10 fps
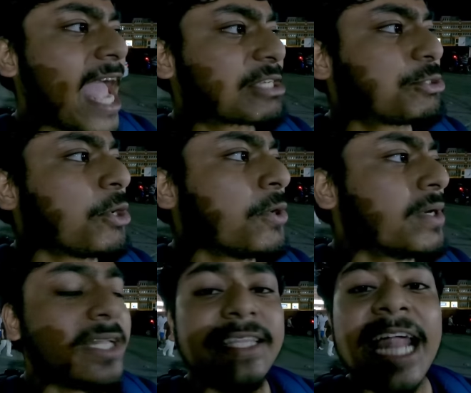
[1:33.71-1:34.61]
একশো
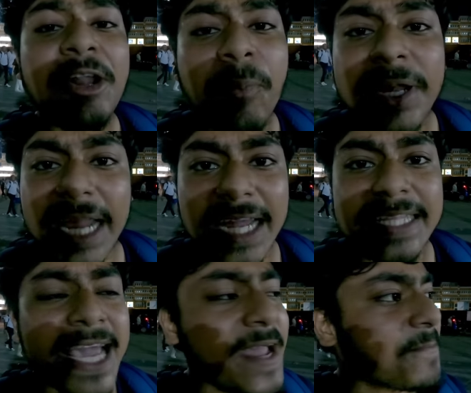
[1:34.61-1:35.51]
তিরানব্বই টাকা
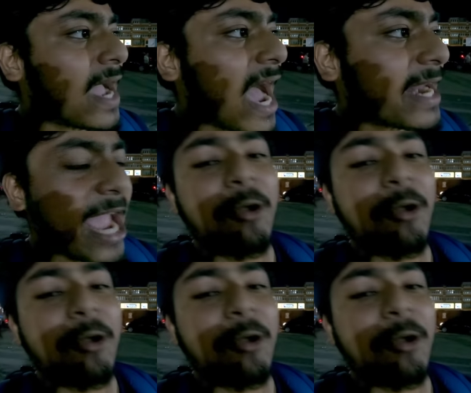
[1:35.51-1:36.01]
দিয়ে আর